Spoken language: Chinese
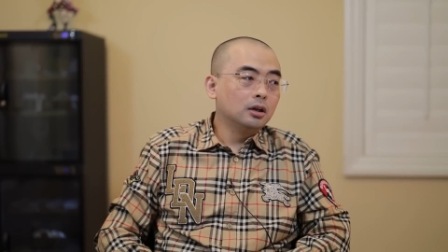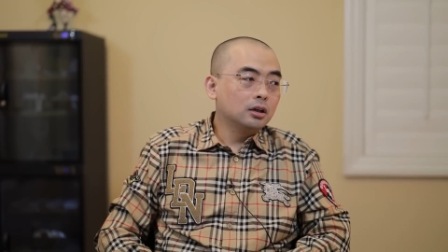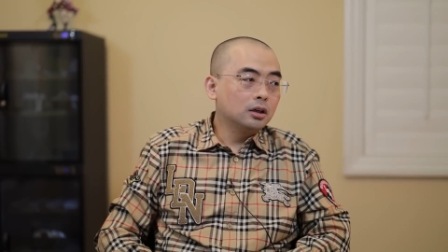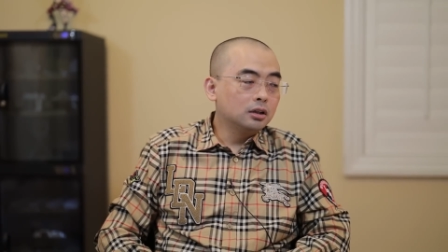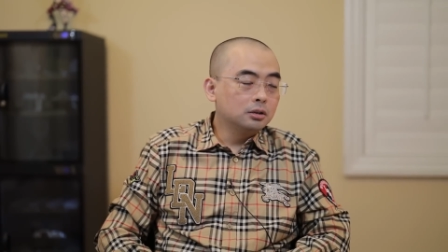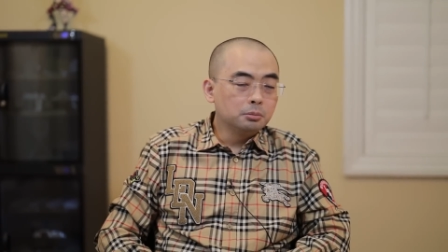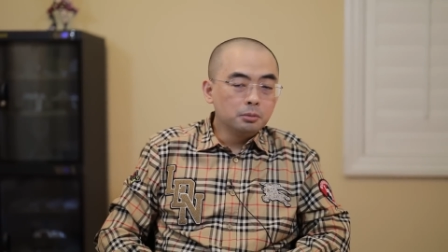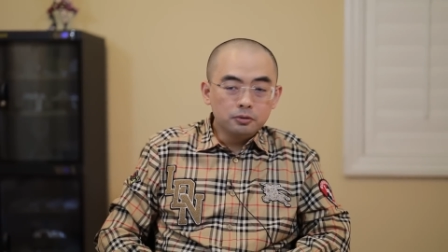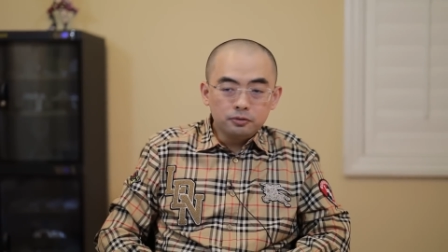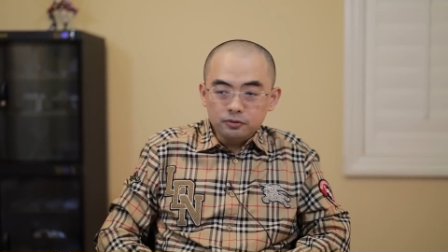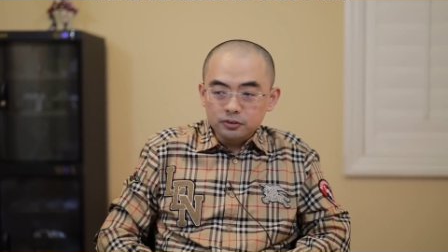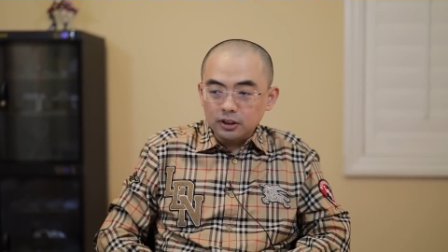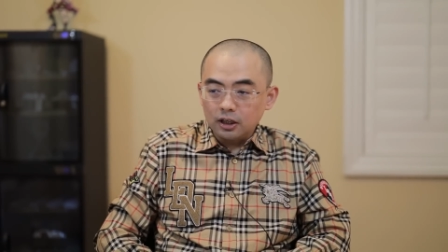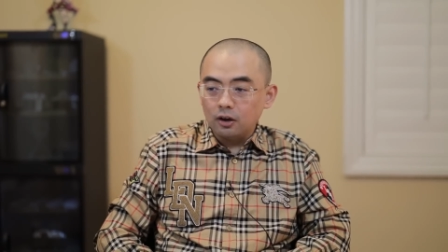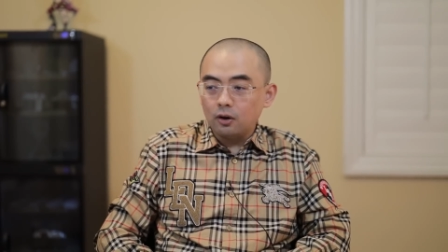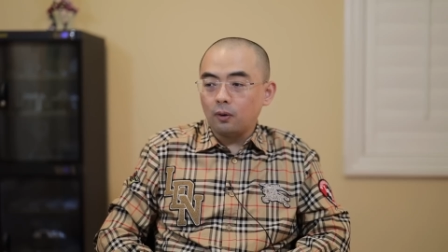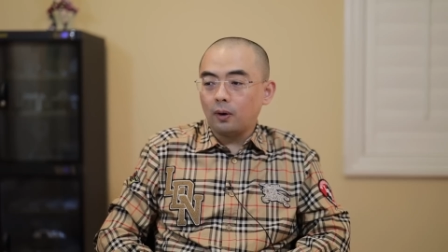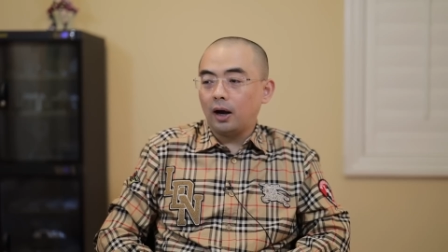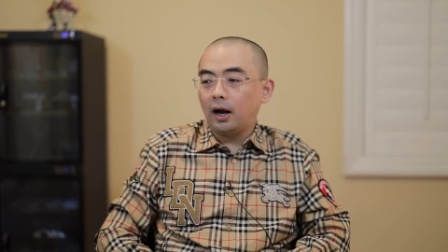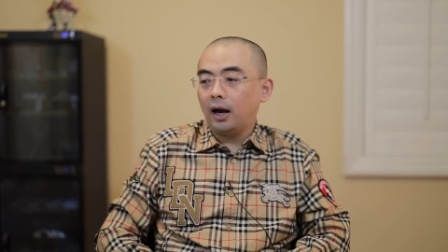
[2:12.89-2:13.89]
跟什么傅
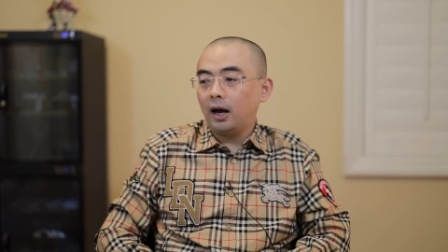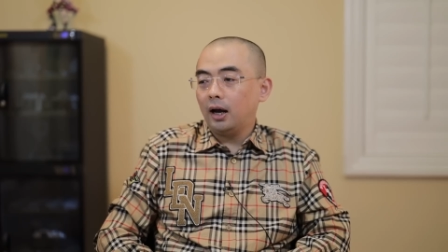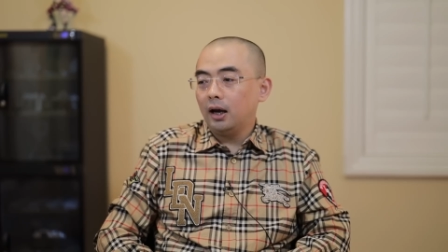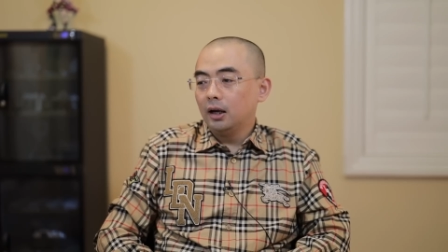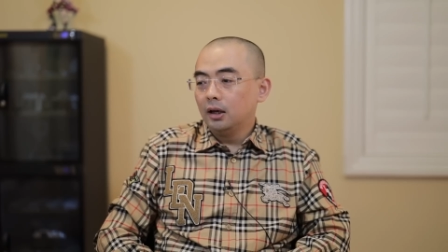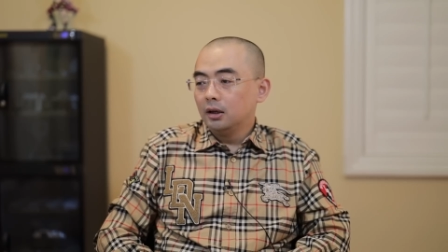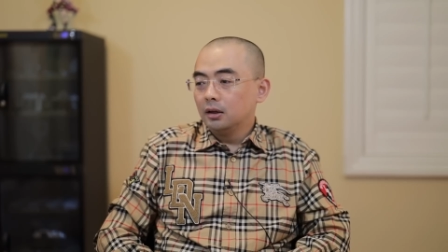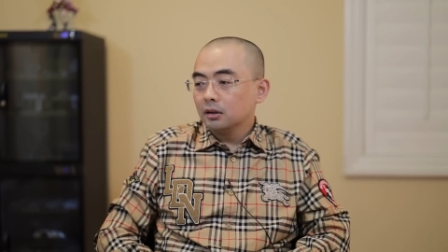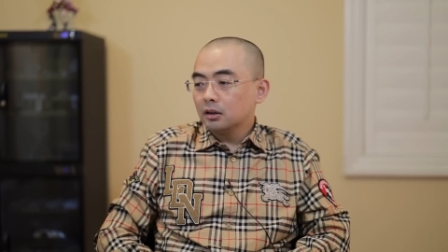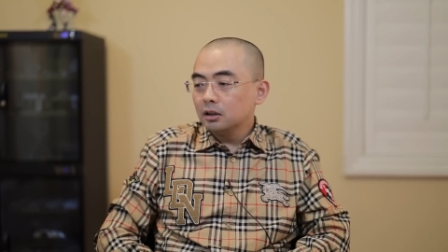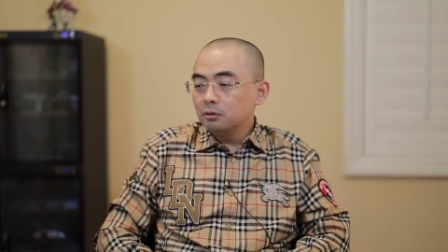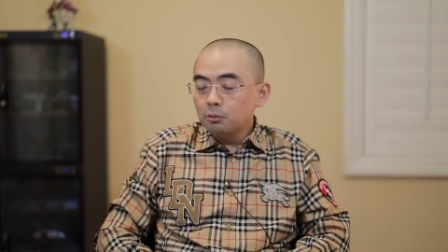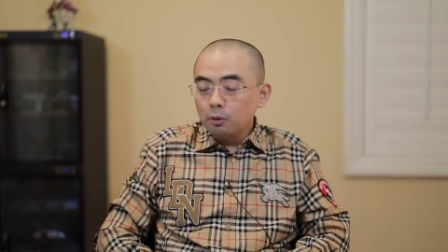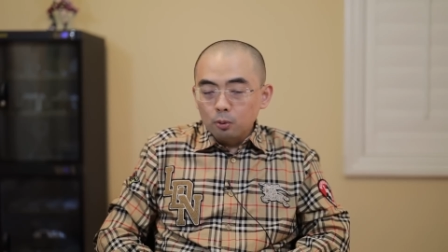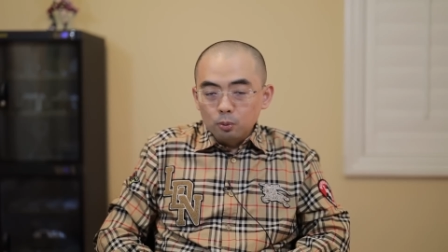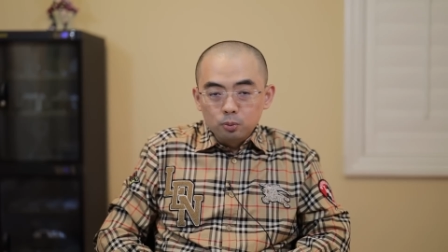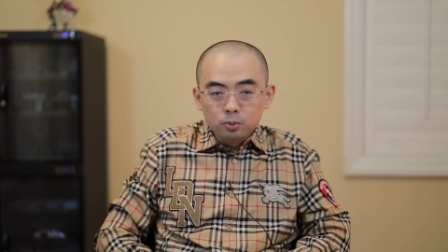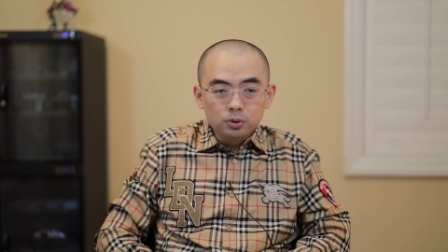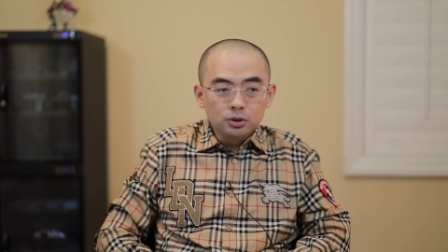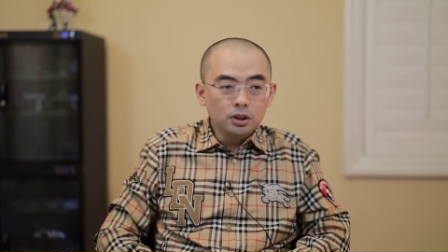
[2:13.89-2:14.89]
建华，跟什
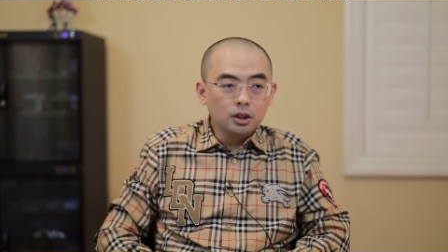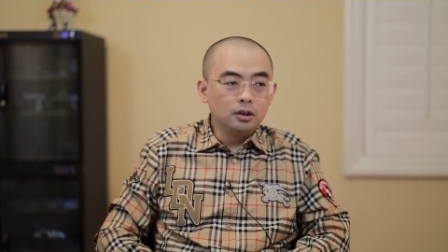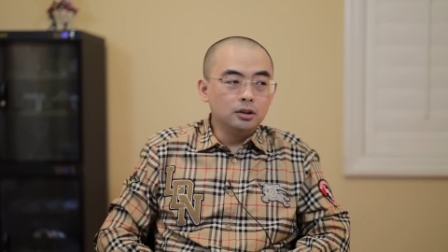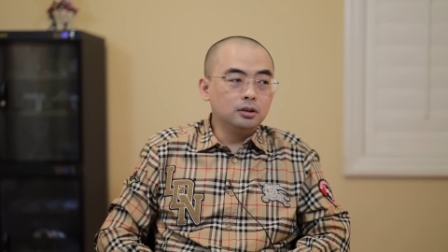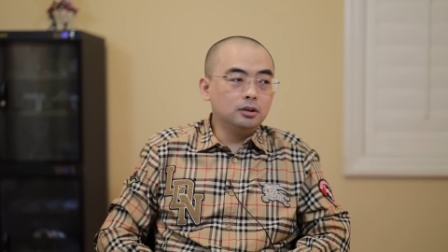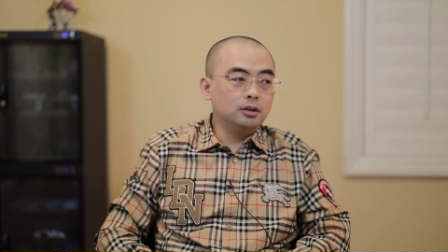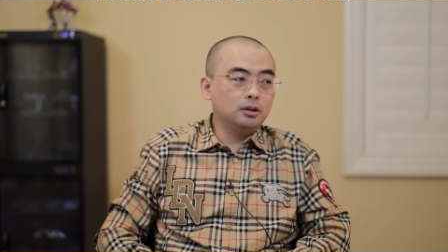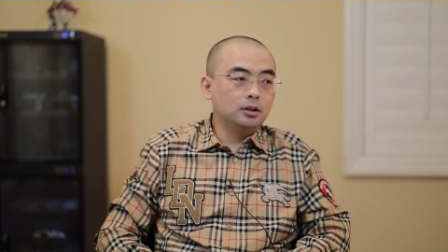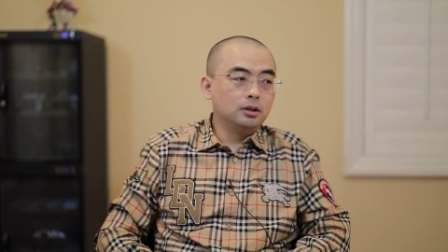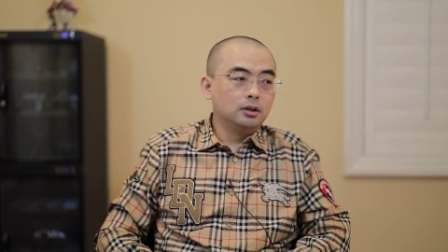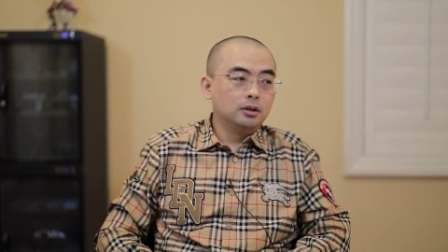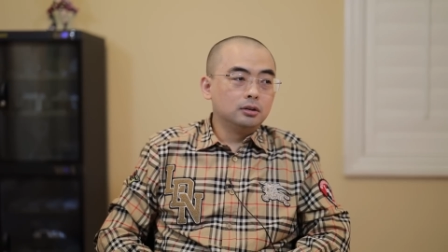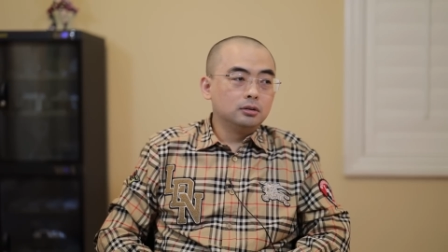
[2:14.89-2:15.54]
么吴征，